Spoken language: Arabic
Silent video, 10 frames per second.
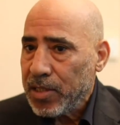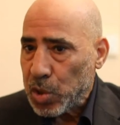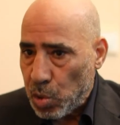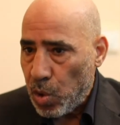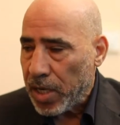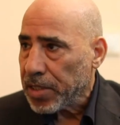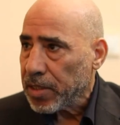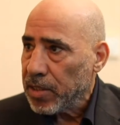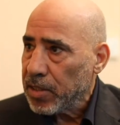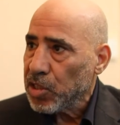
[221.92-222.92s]
صور
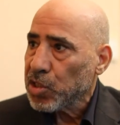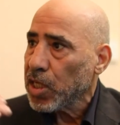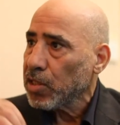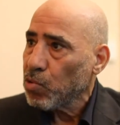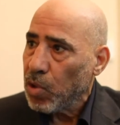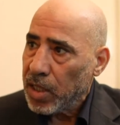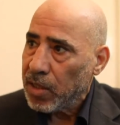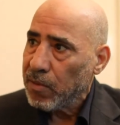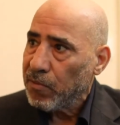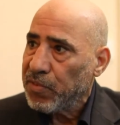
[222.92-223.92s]

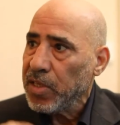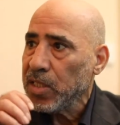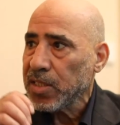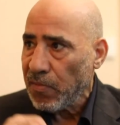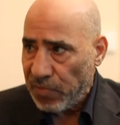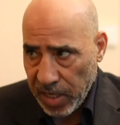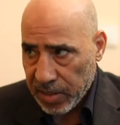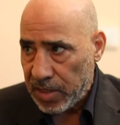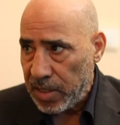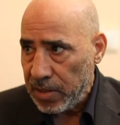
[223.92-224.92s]
نشرتها في
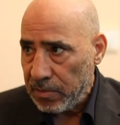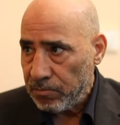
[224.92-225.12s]
صفحتي